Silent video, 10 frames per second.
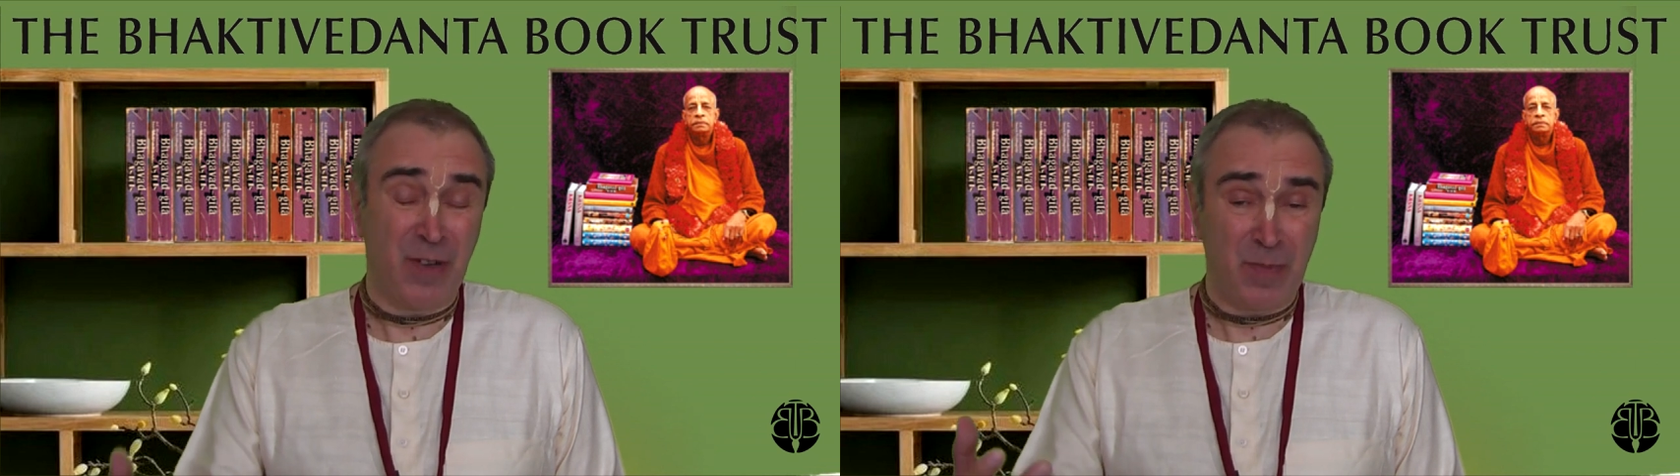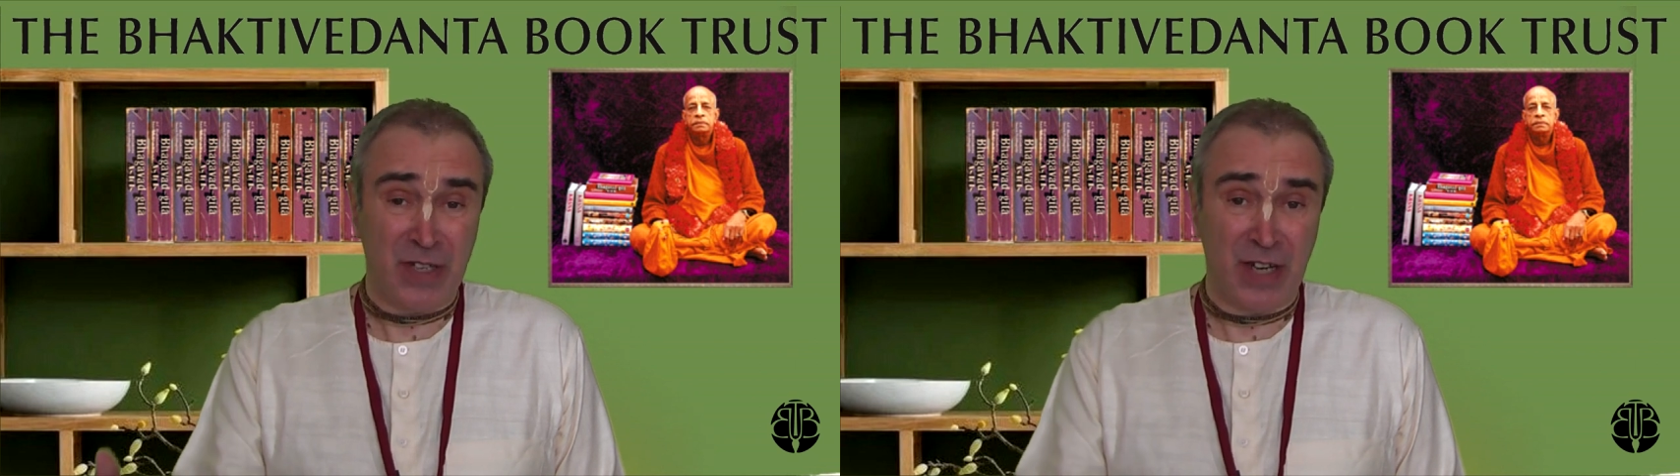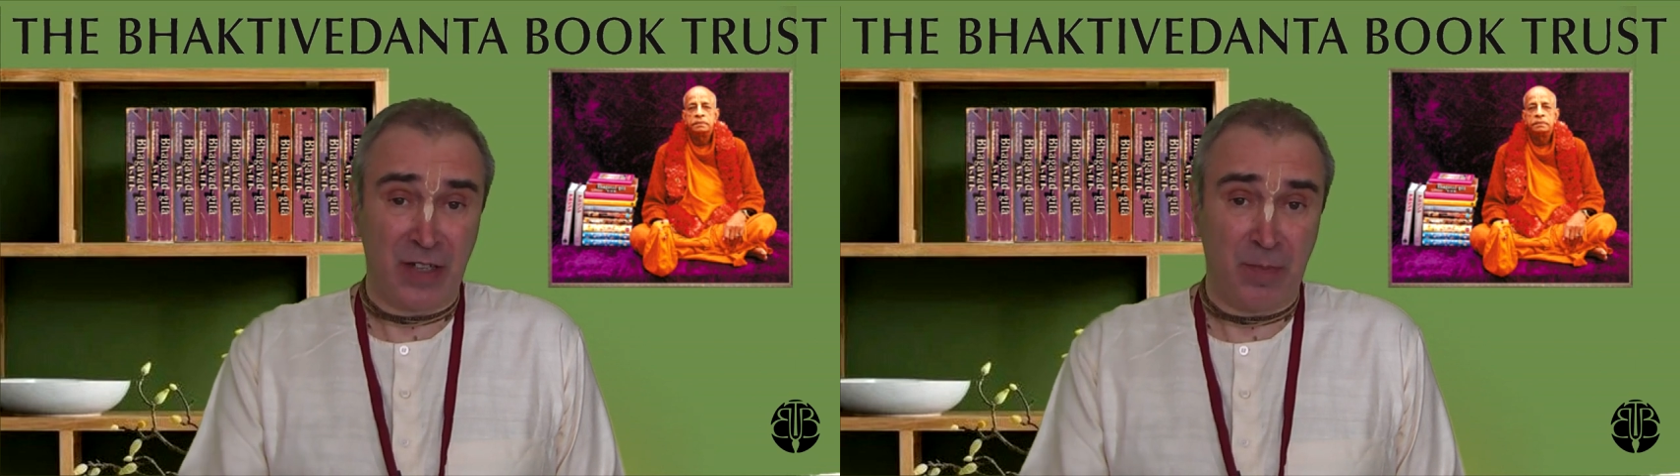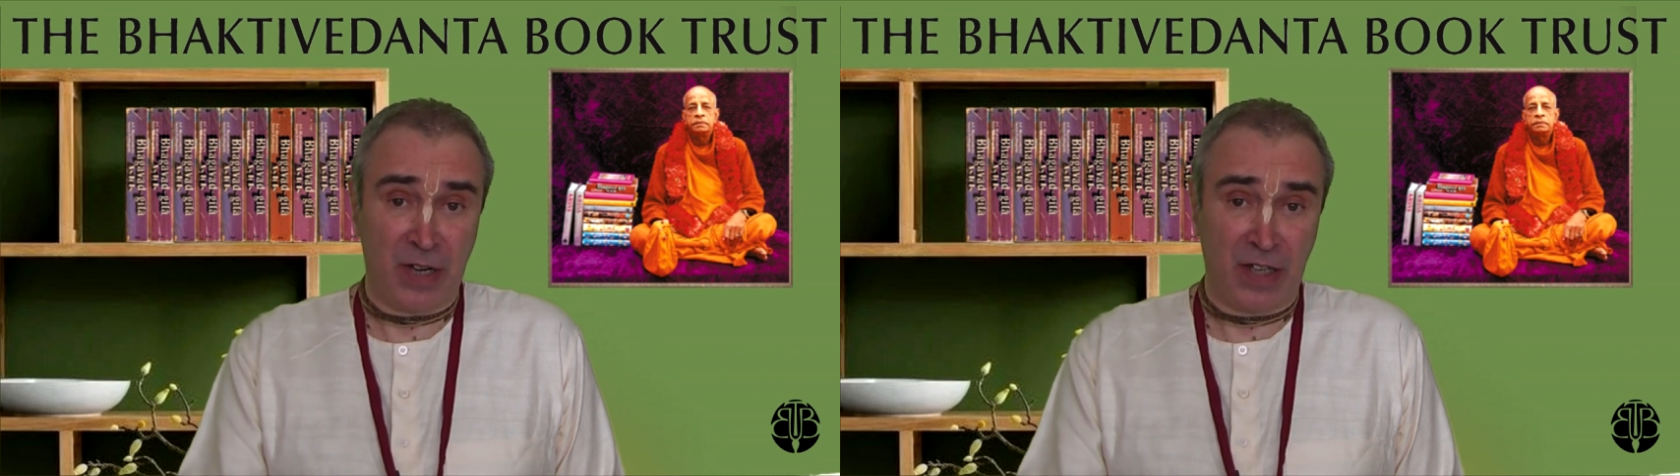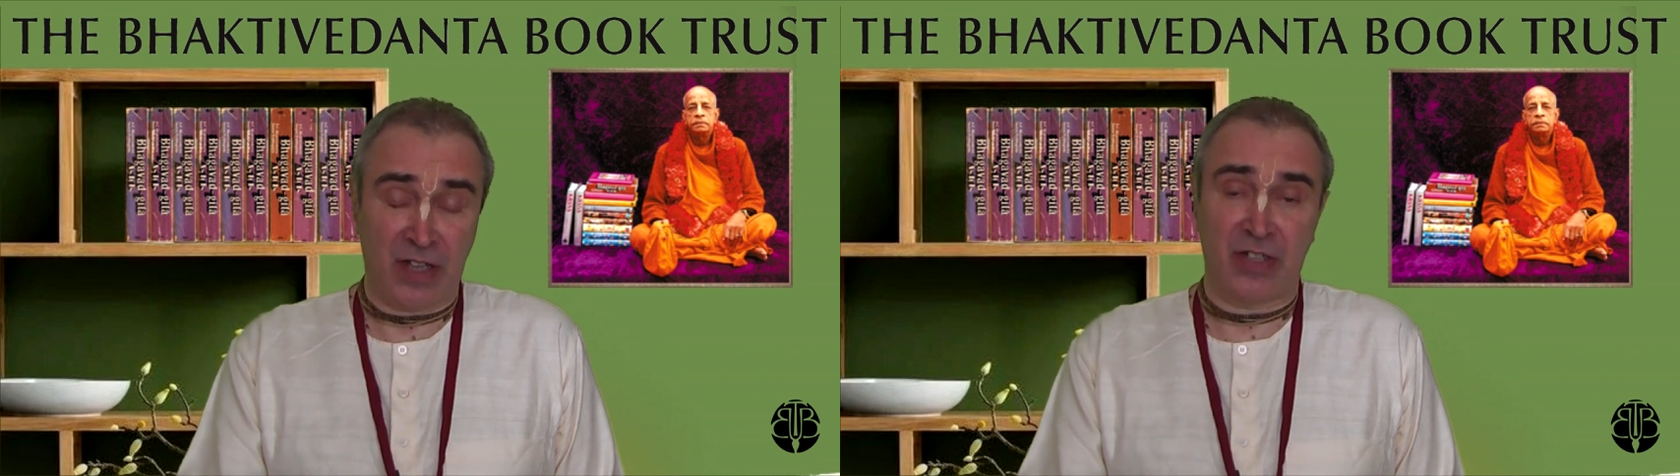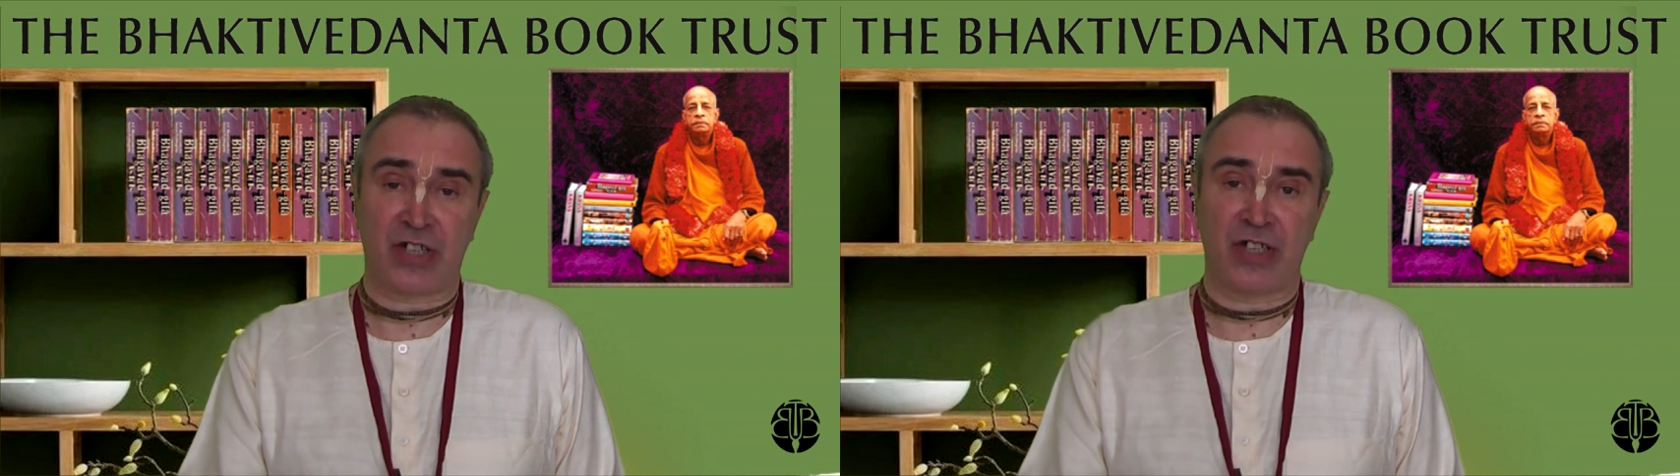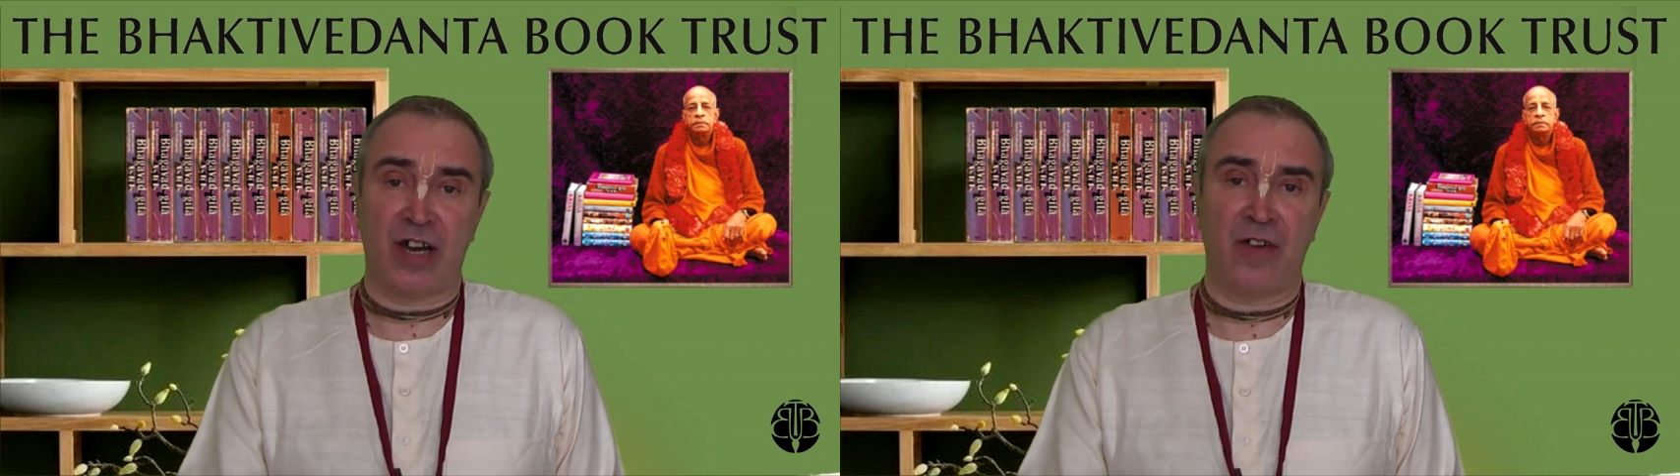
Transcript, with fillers: в обязательном порядке должна